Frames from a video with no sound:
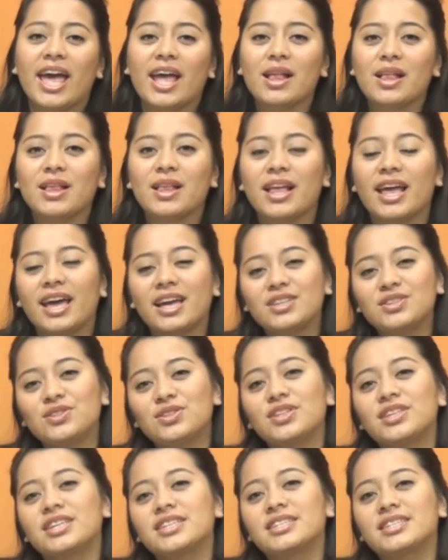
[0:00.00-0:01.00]
el
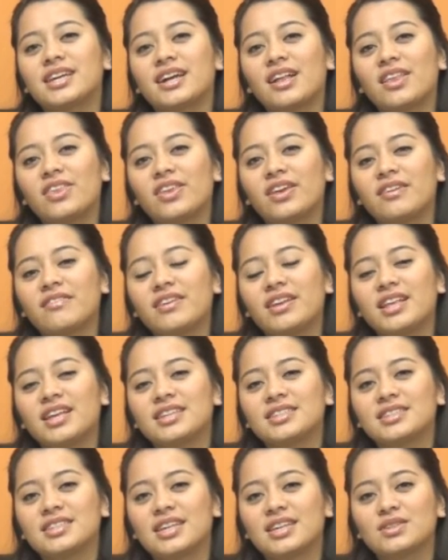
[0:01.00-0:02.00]
hecho de ser
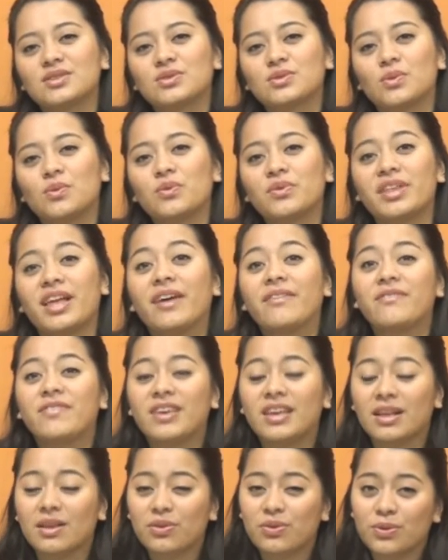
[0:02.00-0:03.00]
débiles es una
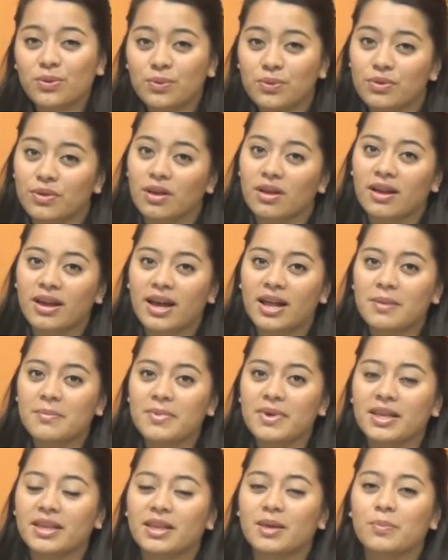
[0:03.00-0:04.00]
virtud
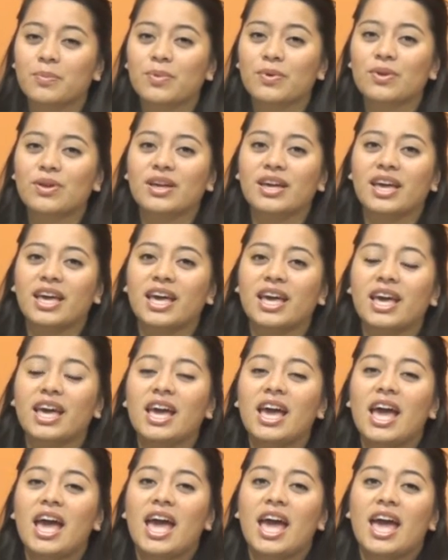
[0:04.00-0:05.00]
realmente,
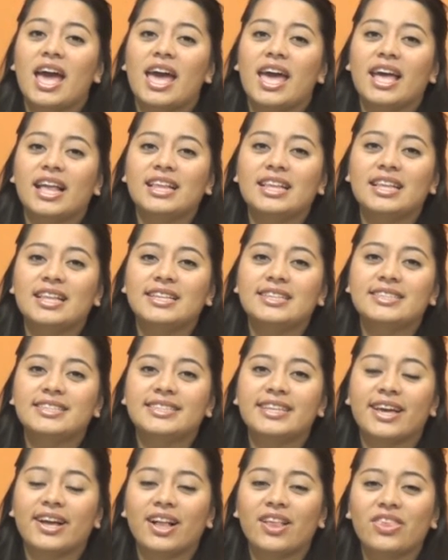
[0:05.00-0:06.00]
porque el
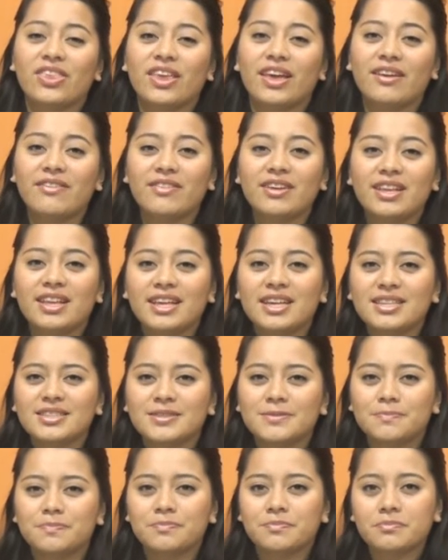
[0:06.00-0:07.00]
ser débiles
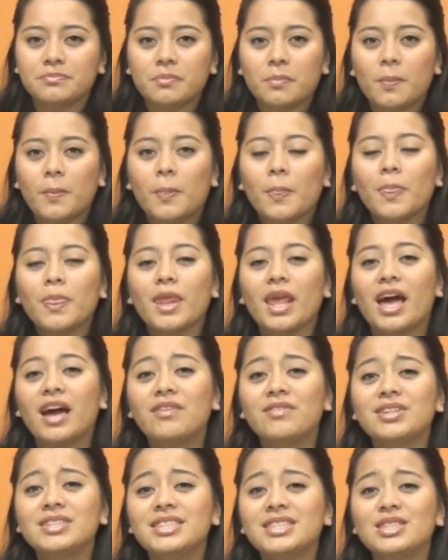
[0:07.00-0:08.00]

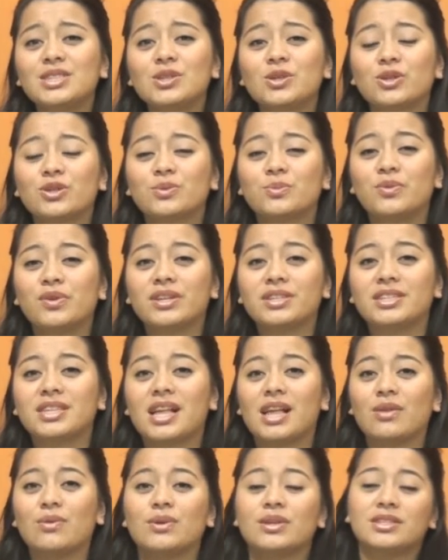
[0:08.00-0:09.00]
a veces nos
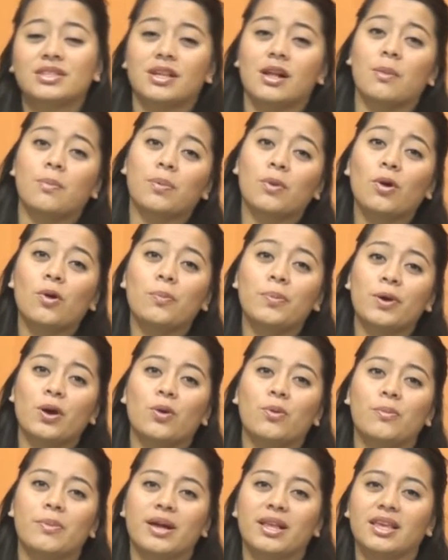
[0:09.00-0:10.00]
muestra nuestra
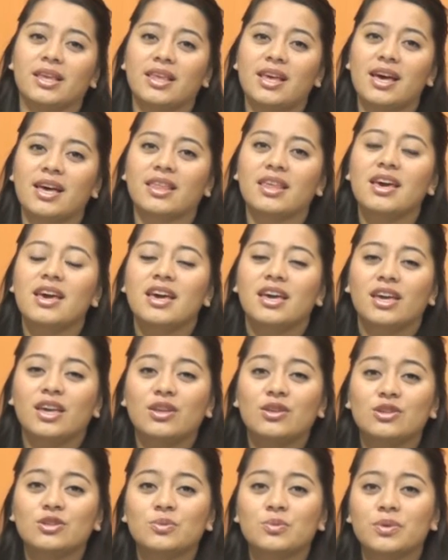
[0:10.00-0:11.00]
propia humanidad
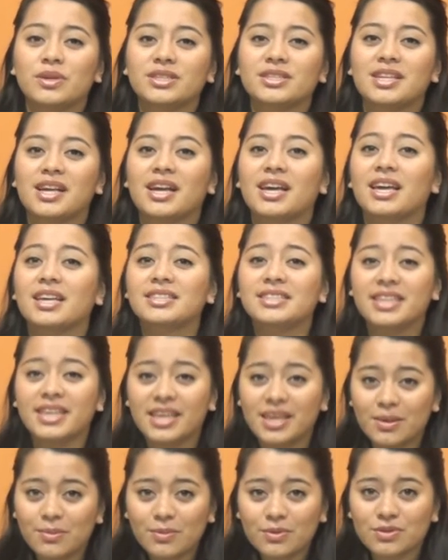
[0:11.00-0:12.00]
y nos muestra que
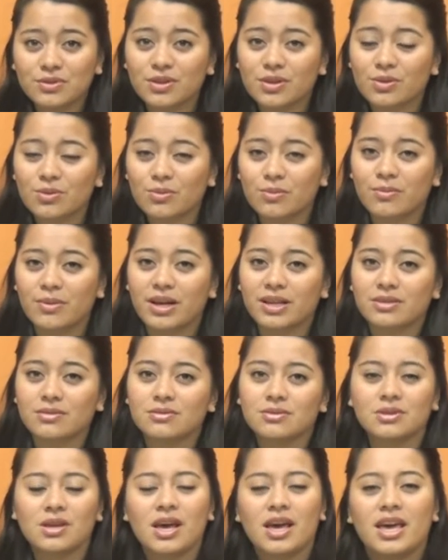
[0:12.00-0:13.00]
seguimos siendo
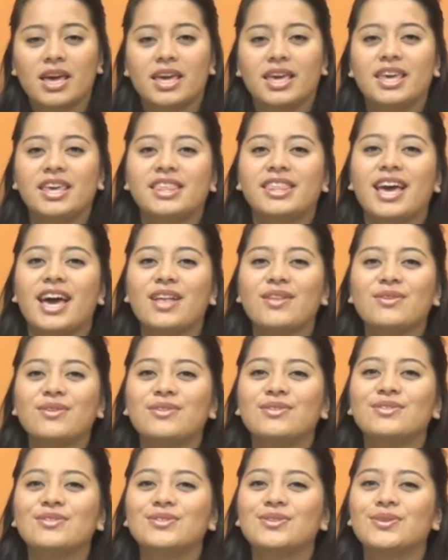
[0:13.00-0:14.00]
humanos y ya
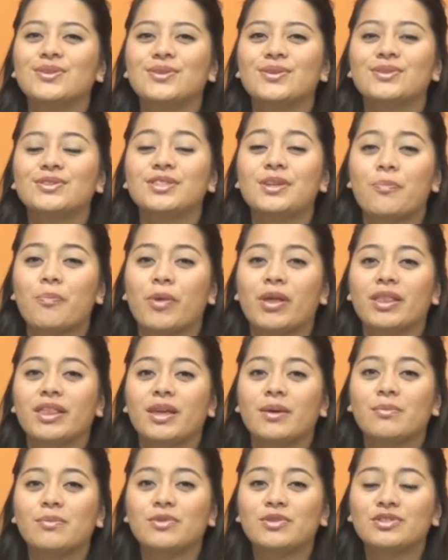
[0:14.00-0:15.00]
no nosotros
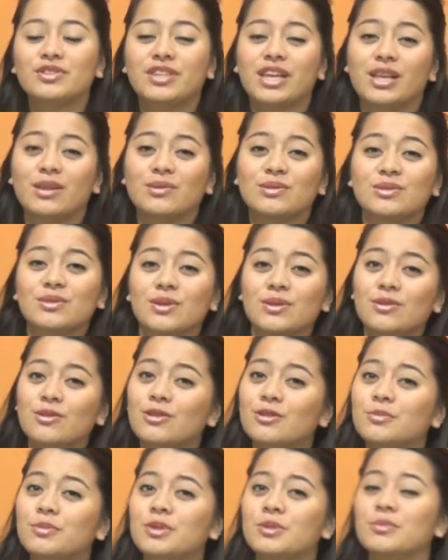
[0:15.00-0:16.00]
dependemos de
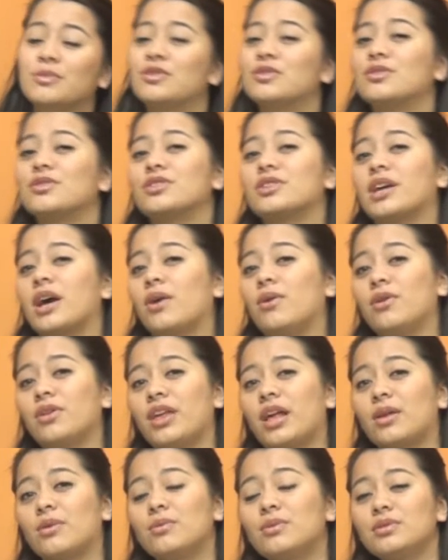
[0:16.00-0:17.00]
nosotros mismos o
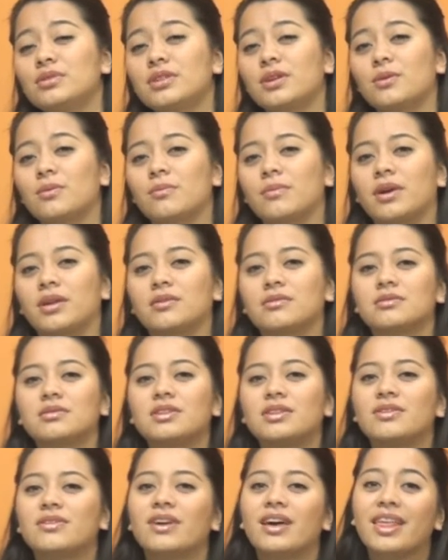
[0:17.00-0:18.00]
de, algún ser humano,
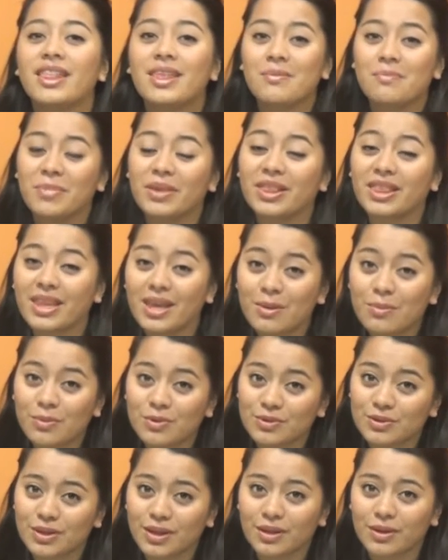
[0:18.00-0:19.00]
sino que
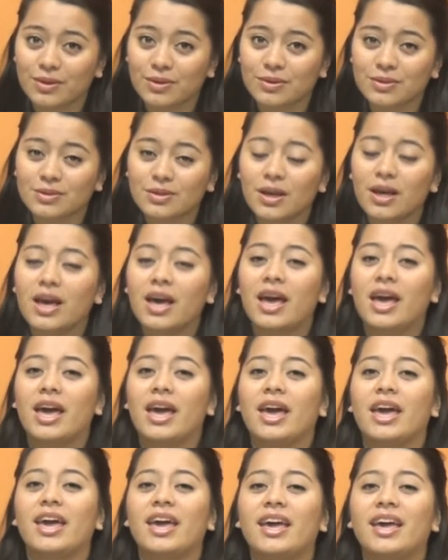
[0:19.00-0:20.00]
dependemos de Dios.
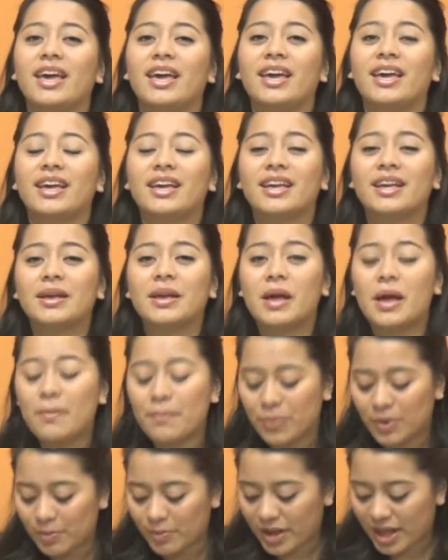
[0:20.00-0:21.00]
Eh,
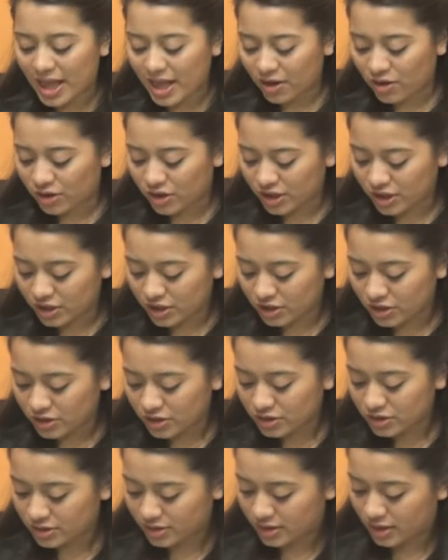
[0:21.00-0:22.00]
en Primera de
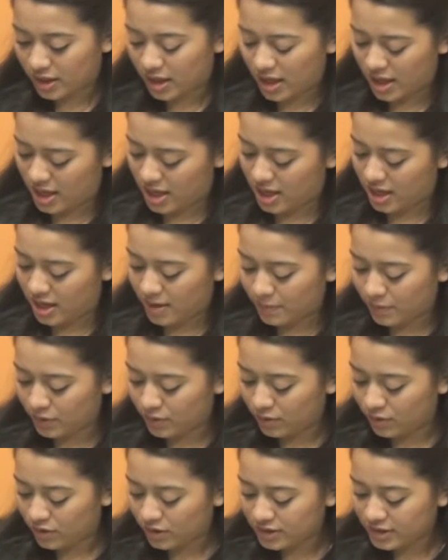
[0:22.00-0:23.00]
Corintios, eh,
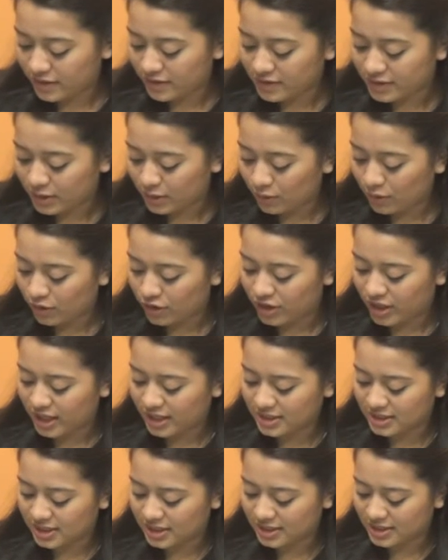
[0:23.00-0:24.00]
capítulo 12, versículo
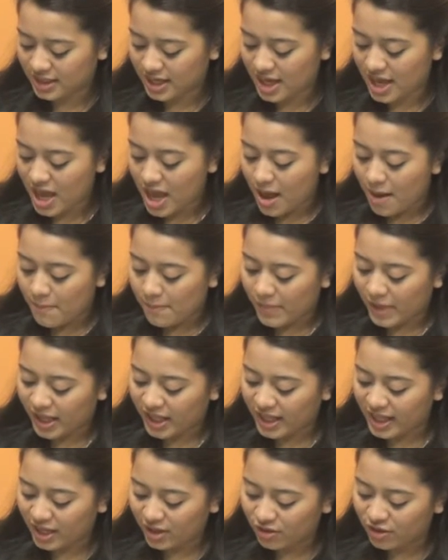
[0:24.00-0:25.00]
10, dice, me
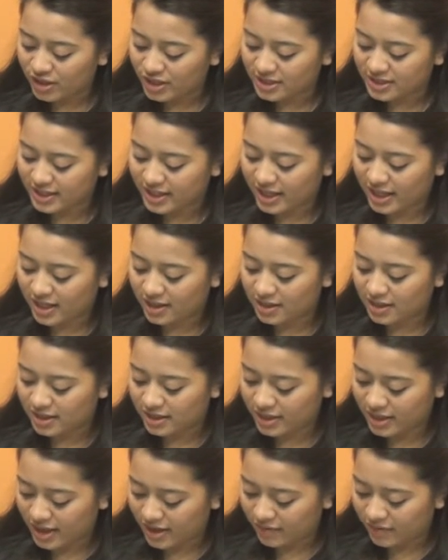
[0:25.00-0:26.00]
alegro de ser
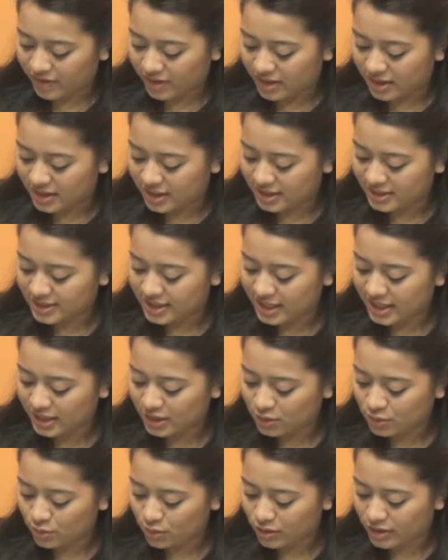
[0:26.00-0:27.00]
débil, de ser
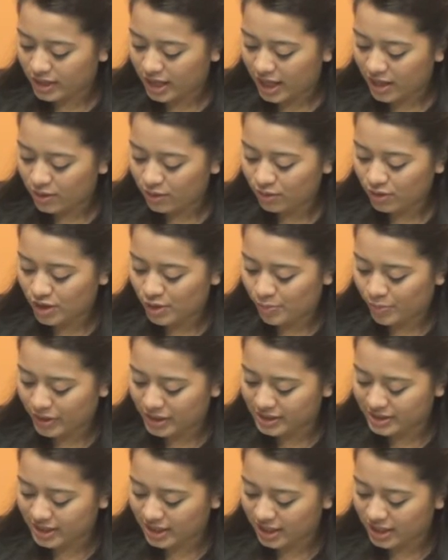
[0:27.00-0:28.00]
insultado y
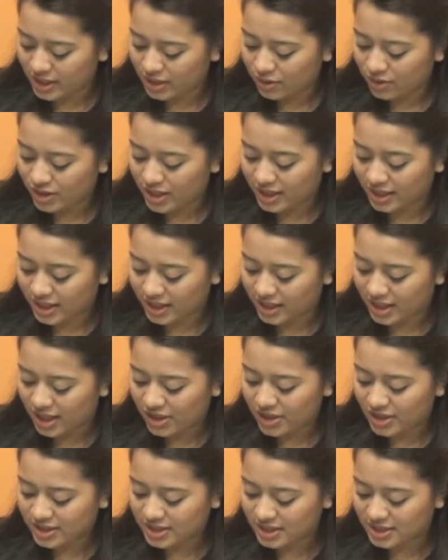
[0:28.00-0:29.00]
perseguido y de
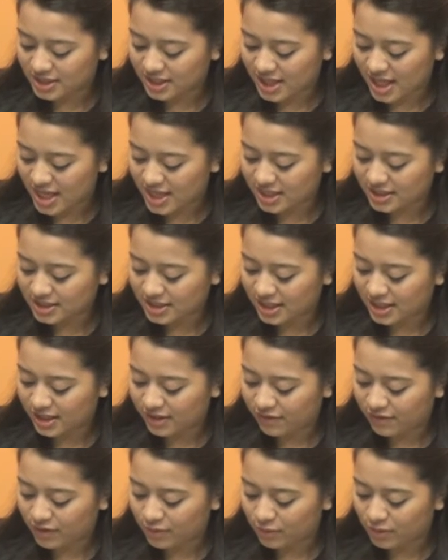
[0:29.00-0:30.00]
tener necesidades y
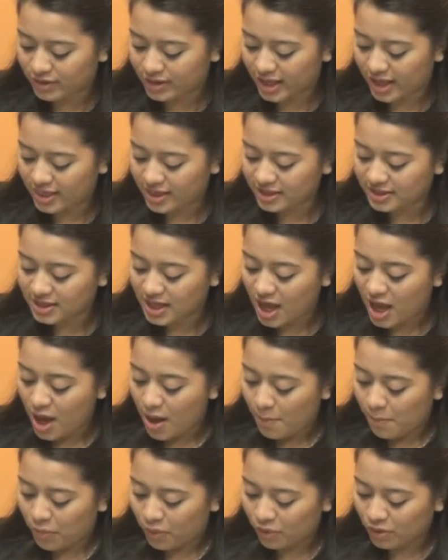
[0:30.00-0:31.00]
dificultades
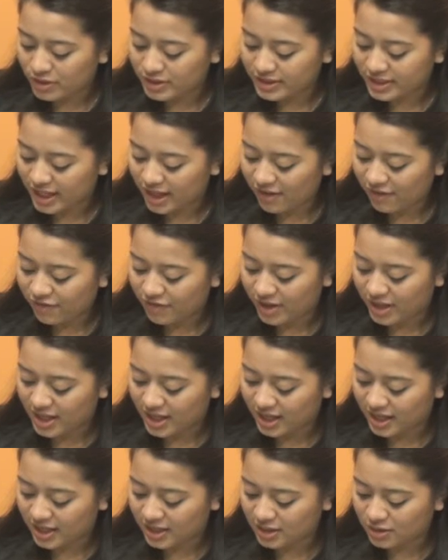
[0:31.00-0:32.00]
por ser
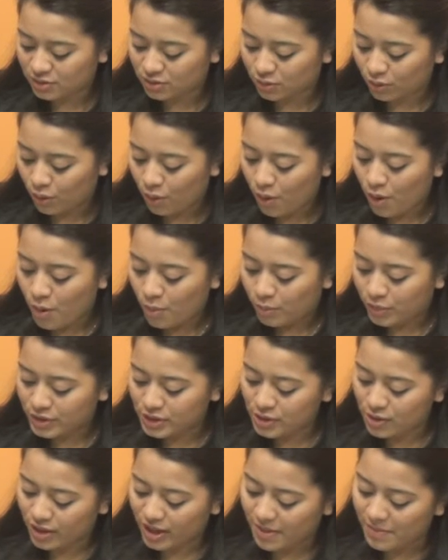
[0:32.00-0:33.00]
fiel a Cristo,
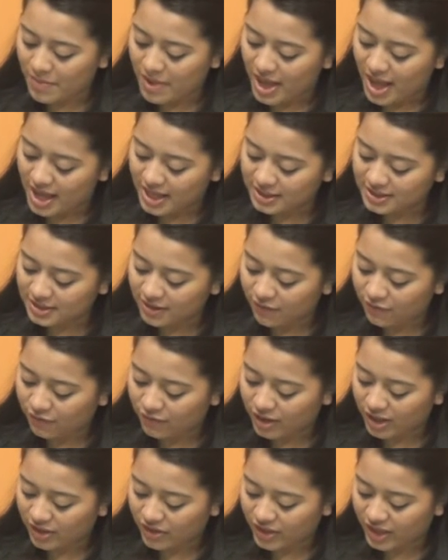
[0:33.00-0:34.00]
pues lo que me hace
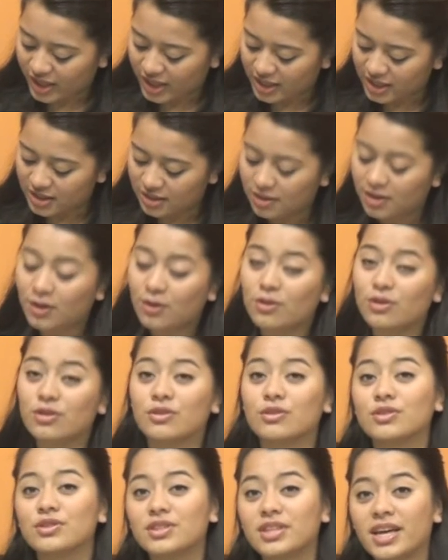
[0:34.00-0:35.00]
fuerte es
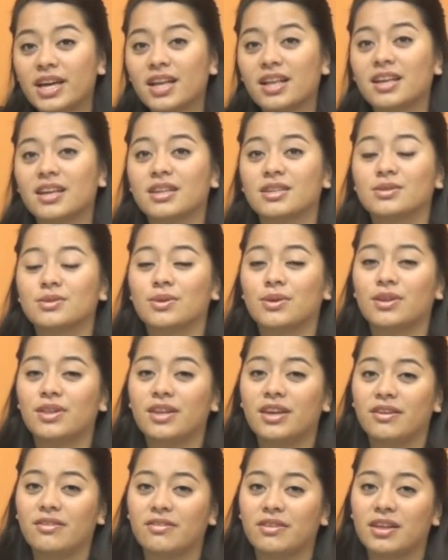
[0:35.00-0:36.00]
reconocer que soy
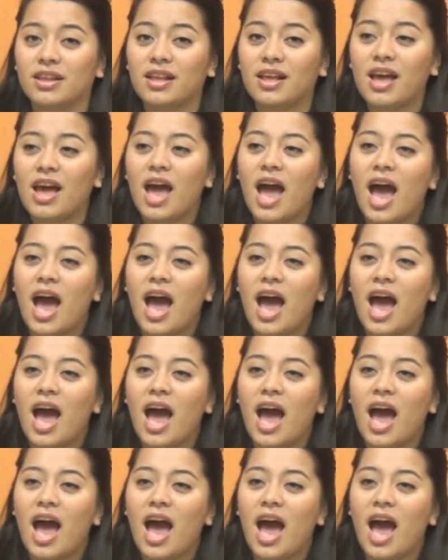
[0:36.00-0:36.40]
débil.